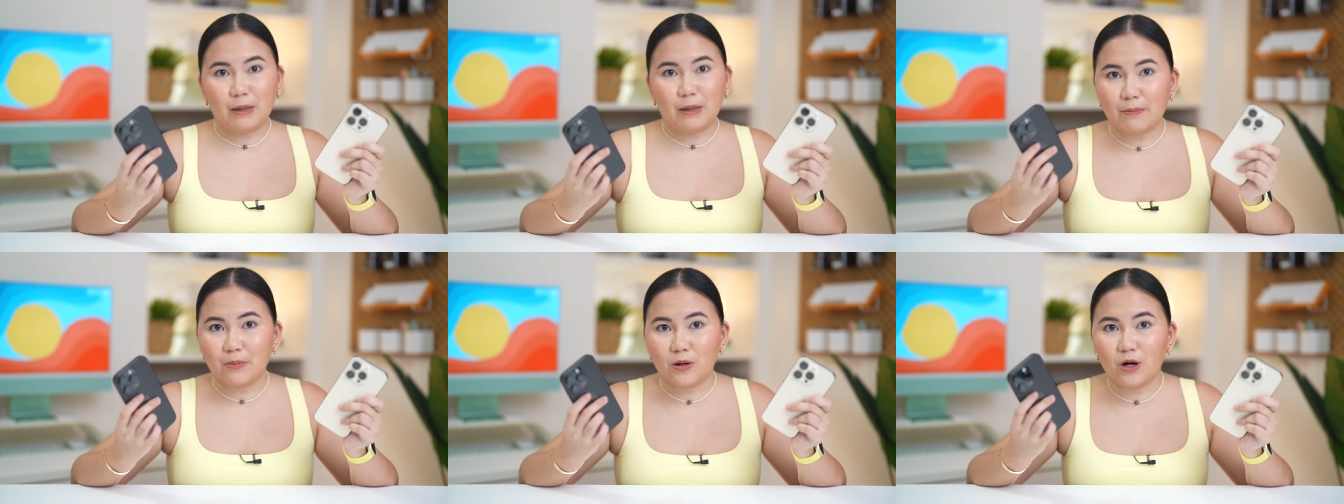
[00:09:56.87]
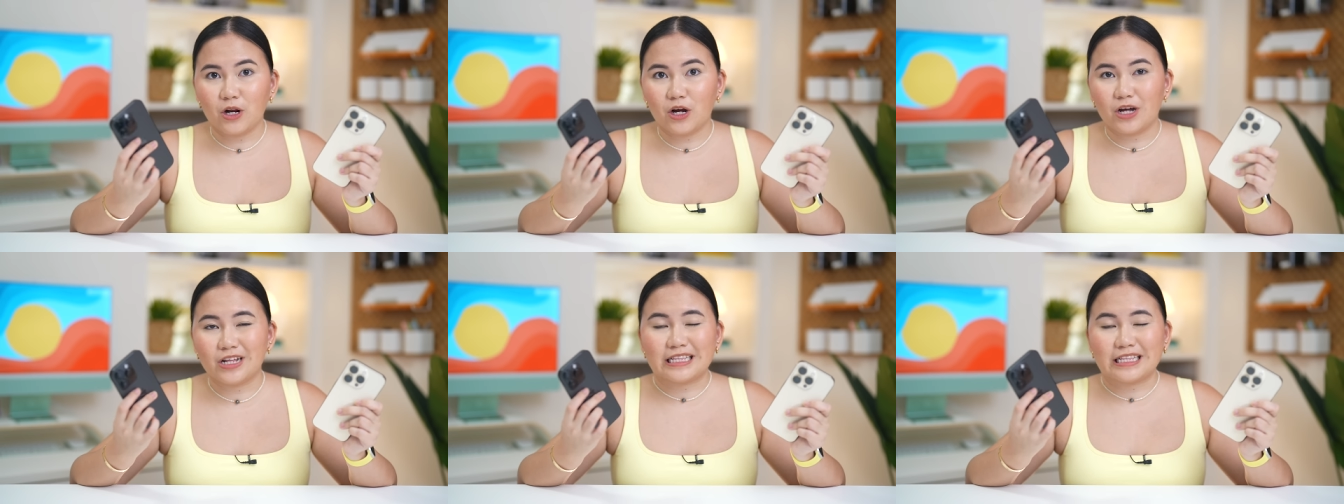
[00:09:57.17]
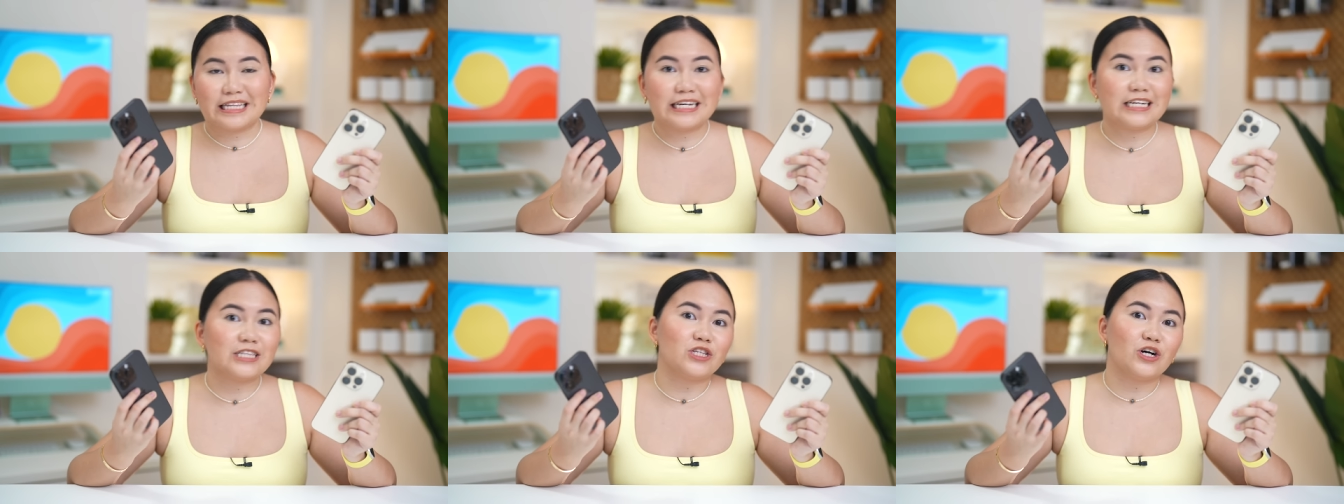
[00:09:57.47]
people on
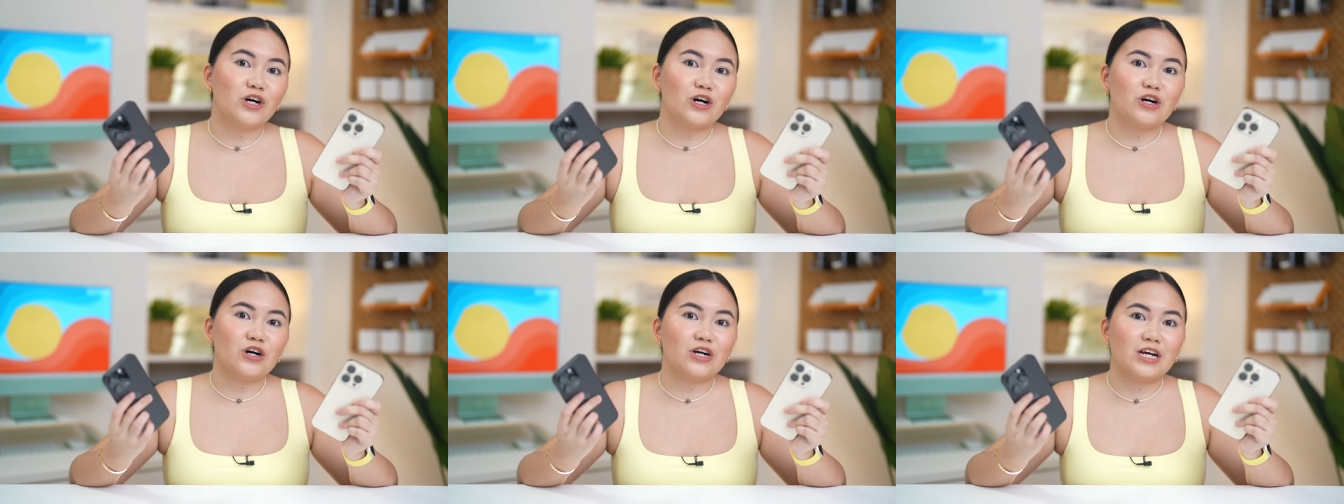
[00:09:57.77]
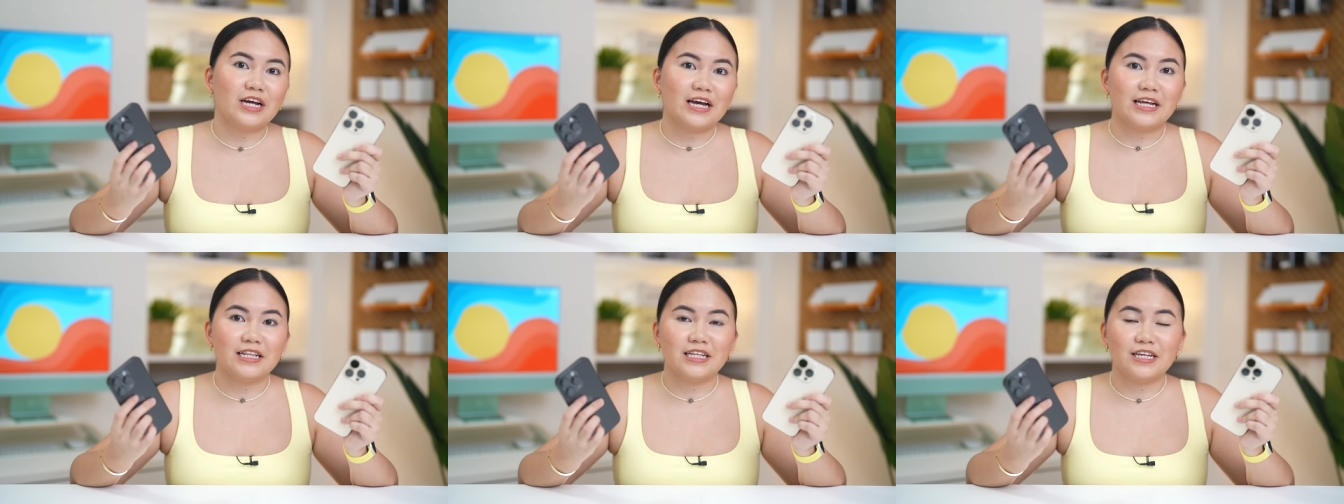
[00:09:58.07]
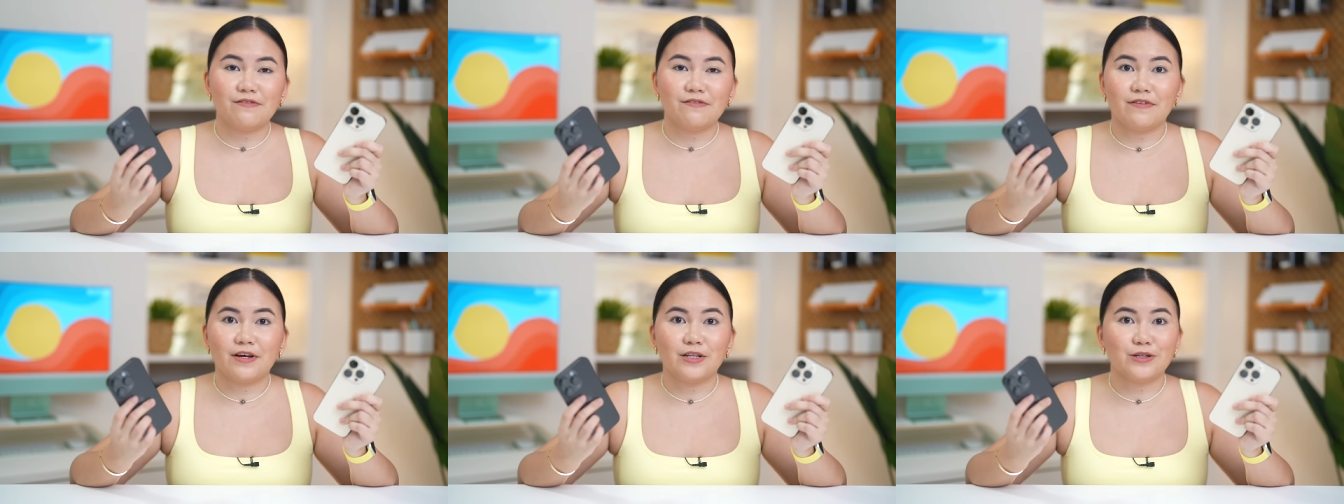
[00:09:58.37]
TikTok and
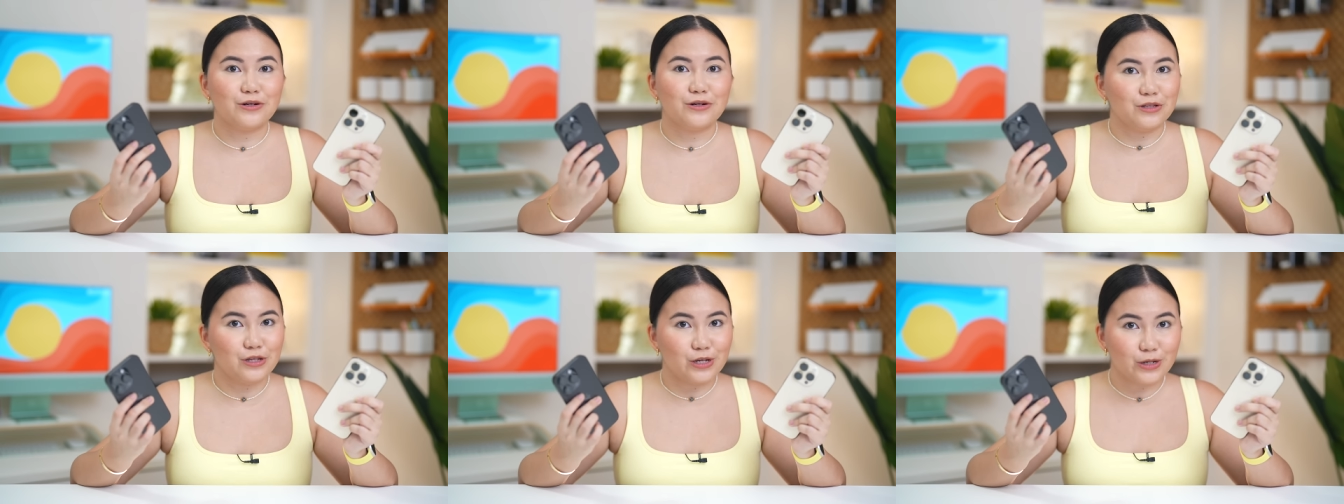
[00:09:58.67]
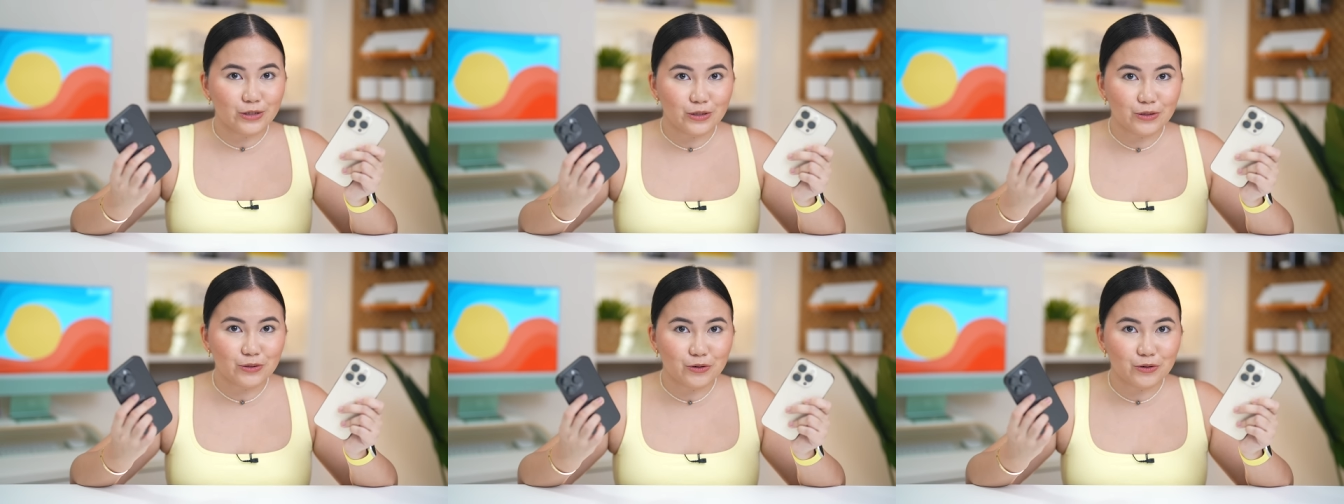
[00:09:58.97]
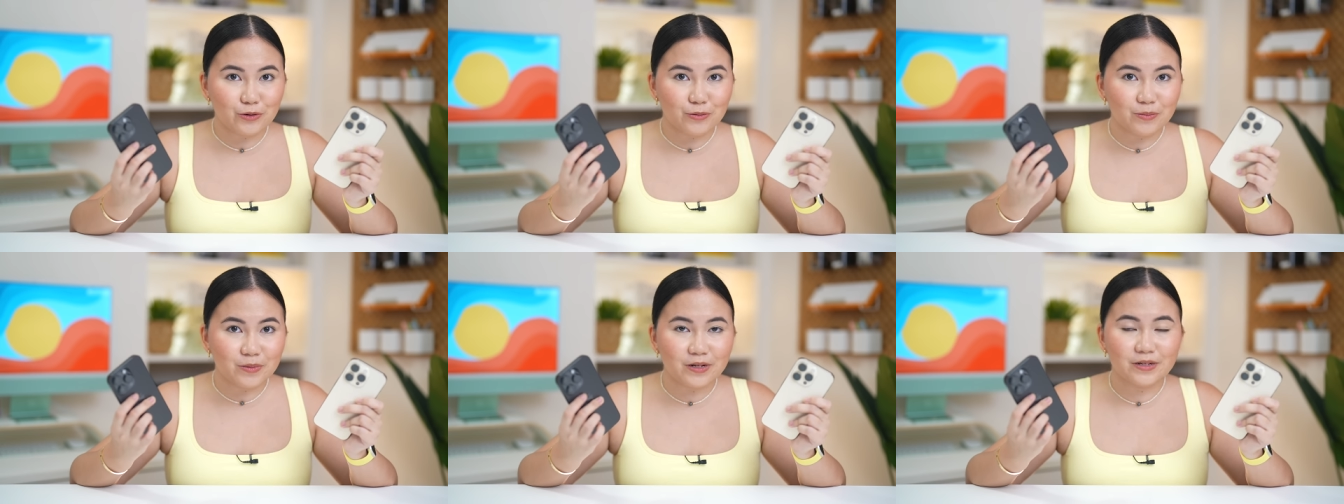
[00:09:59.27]
even on
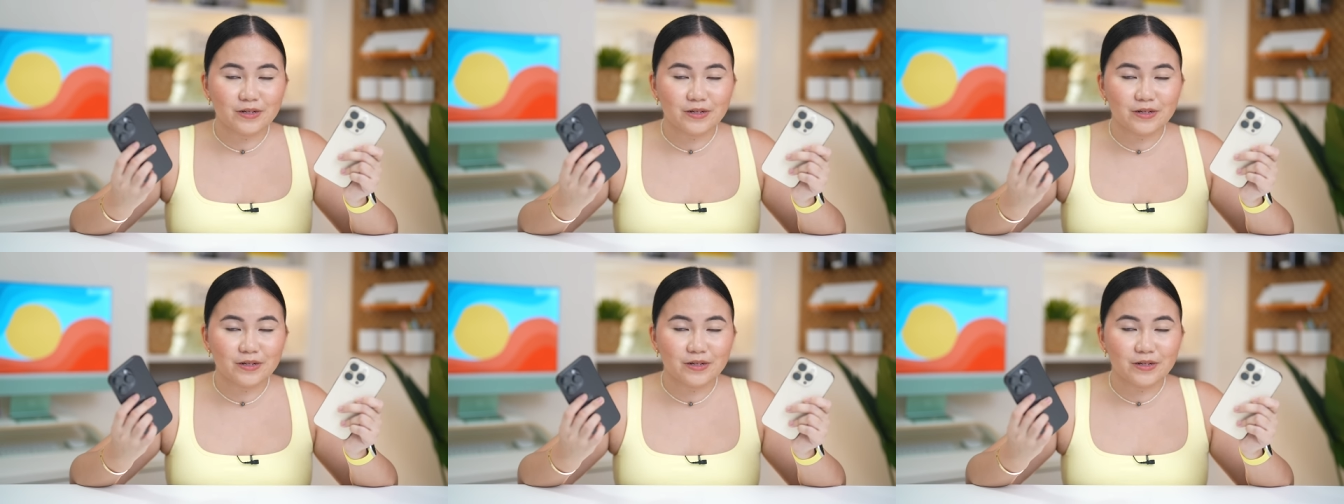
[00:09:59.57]
YouTube.